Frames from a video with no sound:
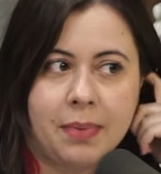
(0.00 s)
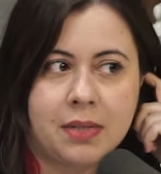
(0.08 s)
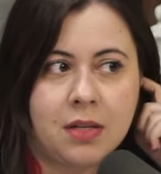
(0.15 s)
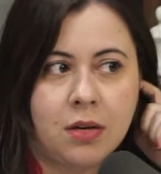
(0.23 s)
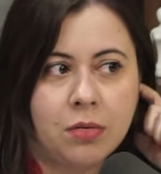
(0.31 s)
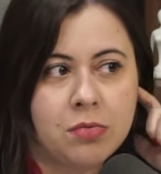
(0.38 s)

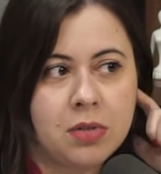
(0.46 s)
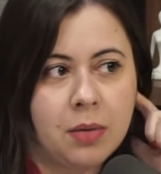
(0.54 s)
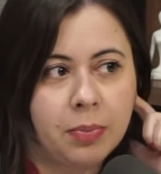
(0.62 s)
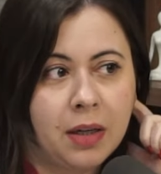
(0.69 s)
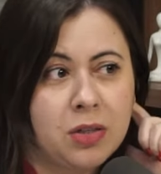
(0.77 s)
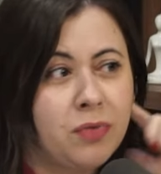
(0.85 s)
Assim, com os
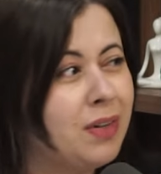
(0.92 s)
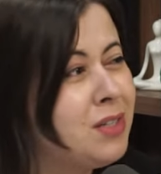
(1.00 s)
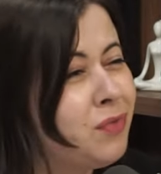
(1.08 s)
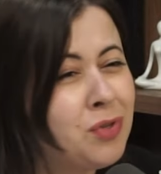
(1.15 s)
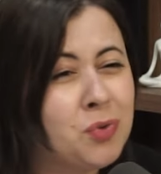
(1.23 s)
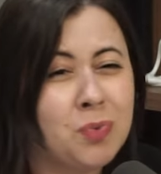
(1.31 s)
deputados, eu falei: se
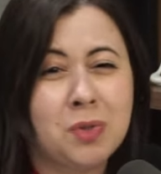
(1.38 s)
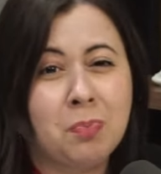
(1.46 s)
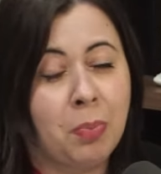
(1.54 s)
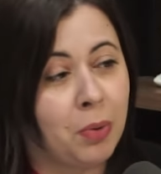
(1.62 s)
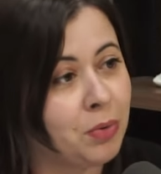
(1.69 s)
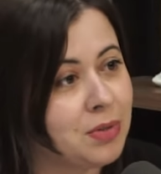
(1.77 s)
fosse tua
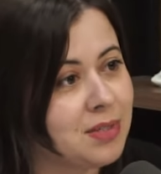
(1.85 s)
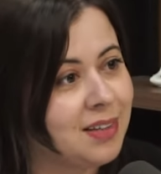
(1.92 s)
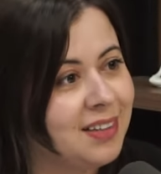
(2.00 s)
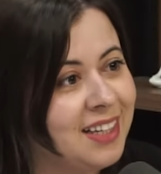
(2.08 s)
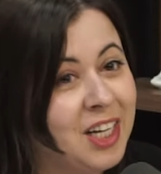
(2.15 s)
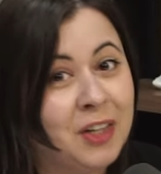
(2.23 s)
esposa,
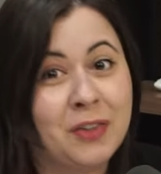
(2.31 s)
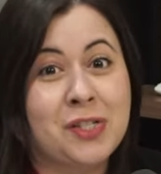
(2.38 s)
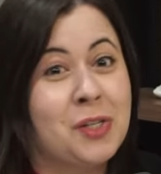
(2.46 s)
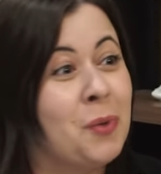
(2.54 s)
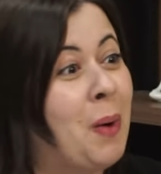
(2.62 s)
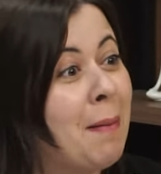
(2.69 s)
se fosse a
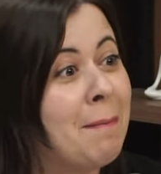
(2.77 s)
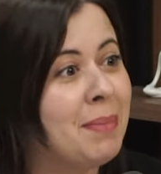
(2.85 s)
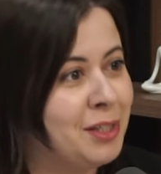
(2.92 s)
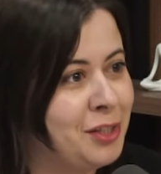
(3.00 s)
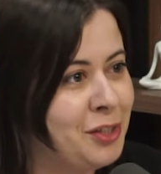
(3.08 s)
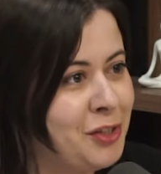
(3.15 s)
tua
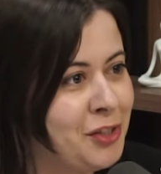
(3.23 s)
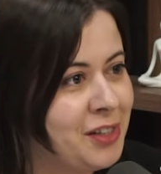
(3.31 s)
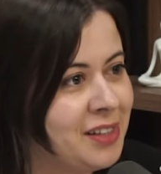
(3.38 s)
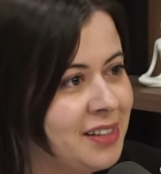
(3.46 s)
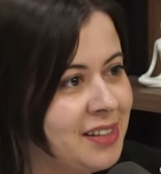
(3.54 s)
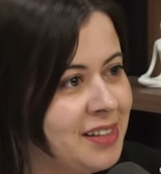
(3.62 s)

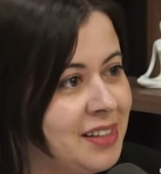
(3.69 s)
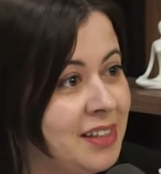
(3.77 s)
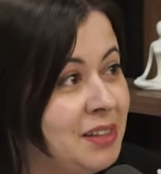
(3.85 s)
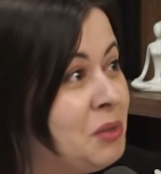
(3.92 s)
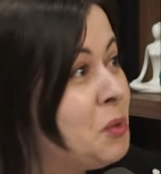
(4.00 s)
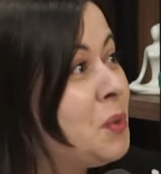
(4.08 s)
amante,
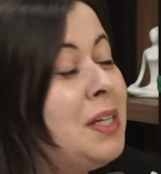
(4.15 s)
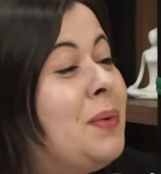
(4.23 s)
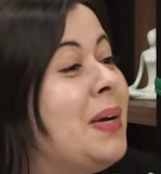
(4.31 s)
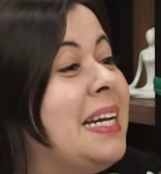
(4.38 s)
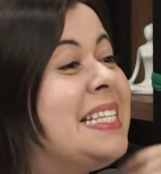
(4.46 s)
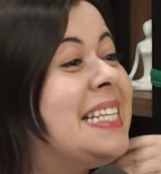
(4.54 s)
isso aqui não ia
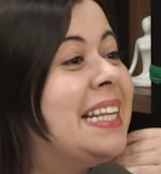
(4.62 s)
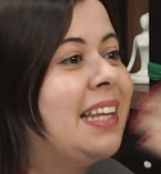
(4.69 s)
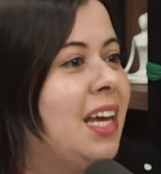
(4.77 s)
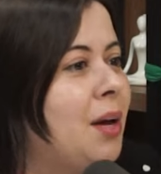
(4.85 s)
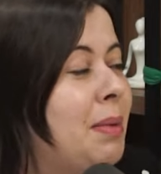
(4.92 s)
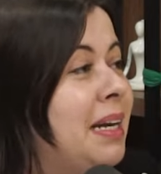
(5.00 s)
nem ser
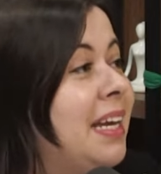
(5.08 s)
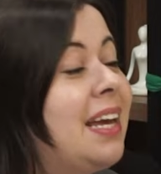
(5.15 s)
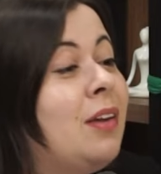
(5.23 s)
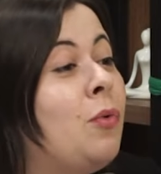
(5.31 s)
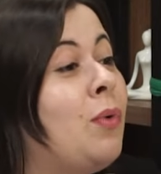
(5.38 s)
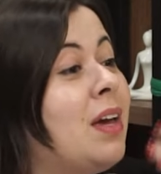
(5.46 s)
tema, ninguém
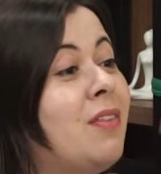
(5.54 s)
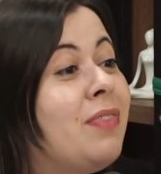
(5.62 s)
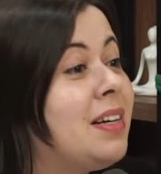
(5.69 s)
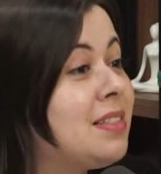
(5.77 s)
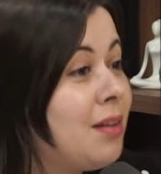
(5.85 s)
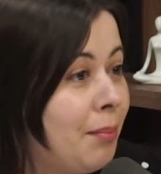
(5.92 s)
nunca ia ficar
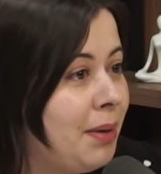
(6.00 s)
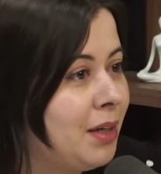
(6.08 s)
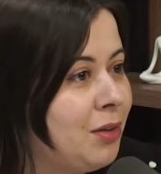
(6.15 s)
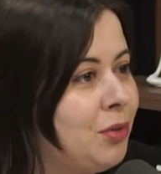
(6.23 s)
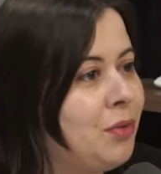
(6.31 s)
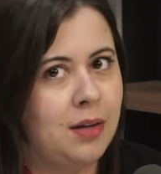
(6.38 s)

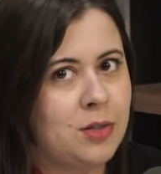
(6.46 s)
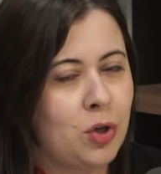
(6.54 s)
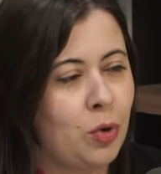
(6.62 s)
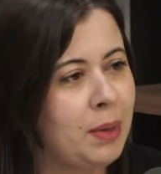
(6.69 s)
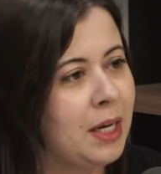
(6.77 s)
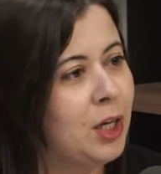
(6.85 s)
sabendo. Se eu não
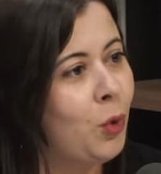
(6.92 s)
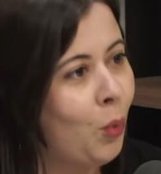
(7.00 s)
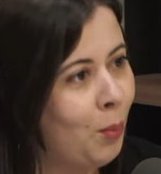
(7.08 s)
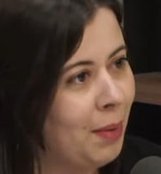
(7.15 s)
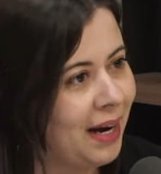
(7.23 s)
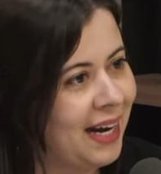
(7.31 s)
me engano,
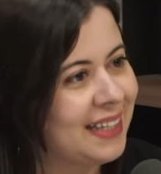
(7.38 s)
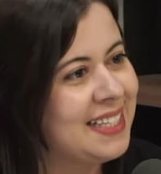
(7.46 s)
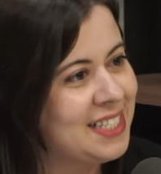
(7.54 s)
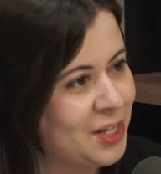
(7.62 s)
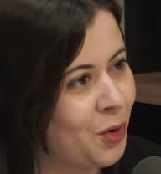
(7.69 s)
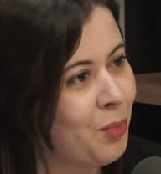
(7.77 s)
uma a cada
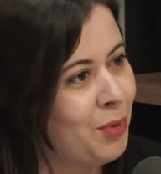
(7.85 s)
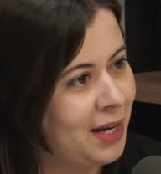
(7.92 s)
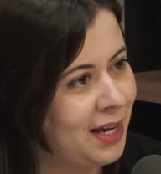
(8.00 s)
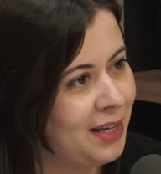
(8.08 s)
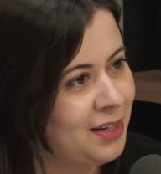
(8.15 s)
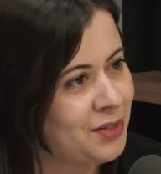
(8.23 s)
cinco
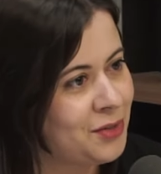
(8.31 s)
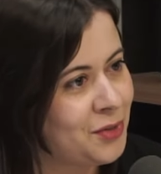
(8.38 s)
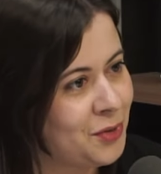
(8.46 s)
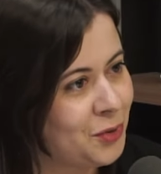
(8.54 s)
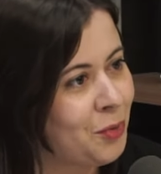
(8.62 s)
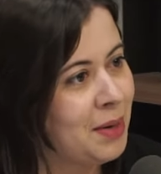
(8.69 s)
mulheres
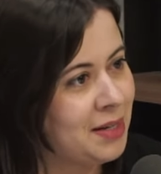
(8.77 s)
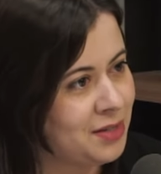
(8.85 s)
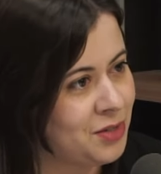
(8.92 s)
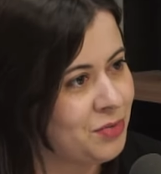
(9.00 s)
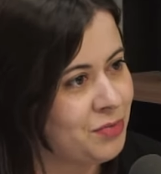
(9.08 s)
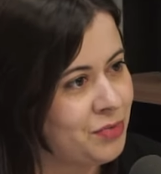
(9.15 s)
no
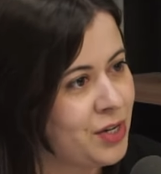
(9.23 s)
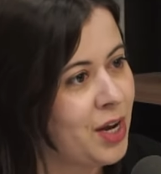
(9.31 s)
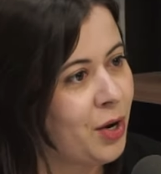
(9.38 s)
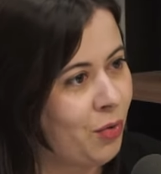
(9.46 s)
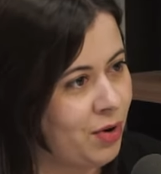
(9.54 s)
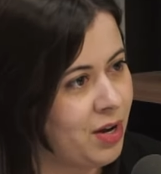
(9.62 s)
Brasil já
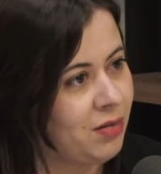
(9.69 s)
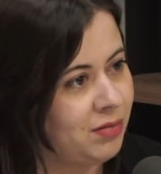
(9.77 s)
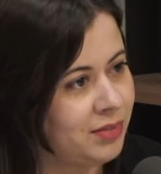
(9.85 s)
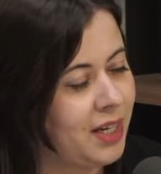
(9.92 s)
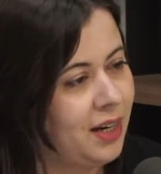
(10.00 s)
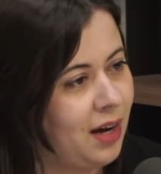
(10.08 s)
recorreu,
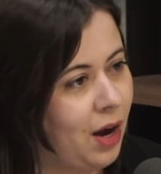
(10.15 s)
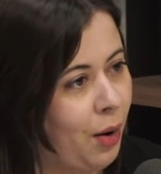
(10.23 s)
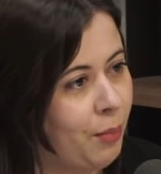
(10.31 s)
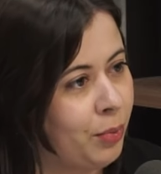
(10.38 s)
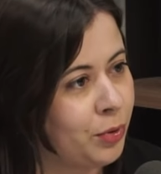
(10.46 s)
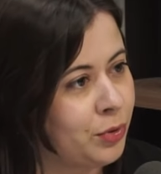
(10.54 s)
né, ao
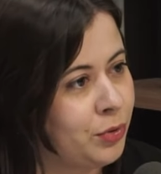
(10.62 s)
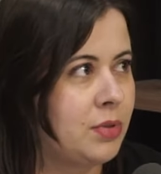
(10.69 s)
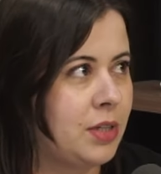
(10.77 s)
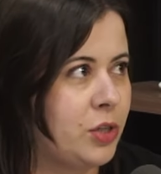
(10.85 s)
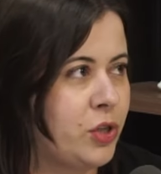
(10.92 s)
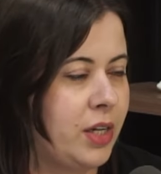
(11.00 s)
aborto.
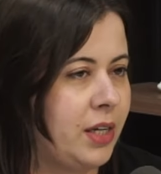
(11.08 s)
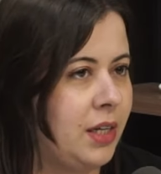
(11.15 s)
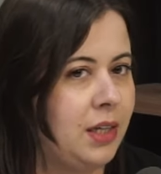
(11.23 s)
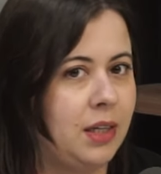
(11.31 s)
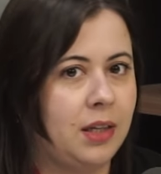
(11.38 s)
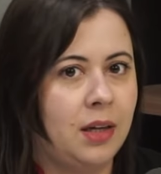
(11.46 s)
Seja
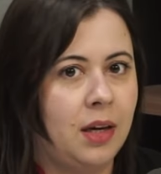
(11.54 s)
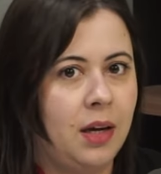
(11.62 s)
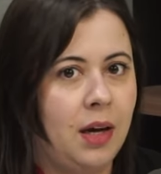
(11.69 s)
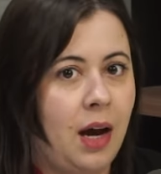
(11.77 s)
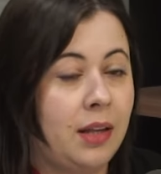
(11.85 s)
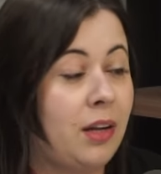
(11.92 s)
ele
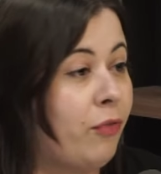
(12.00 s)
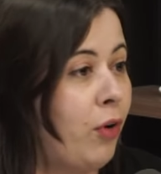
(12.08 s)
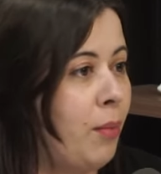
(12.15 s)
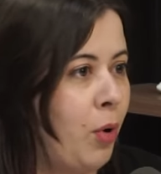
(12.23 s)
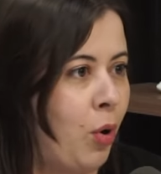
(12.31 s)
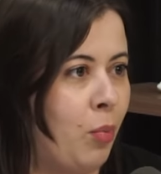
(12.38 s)
da
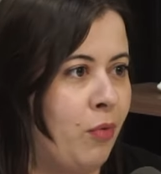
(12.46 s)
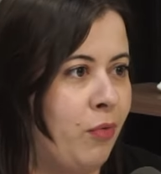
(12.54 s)
forma como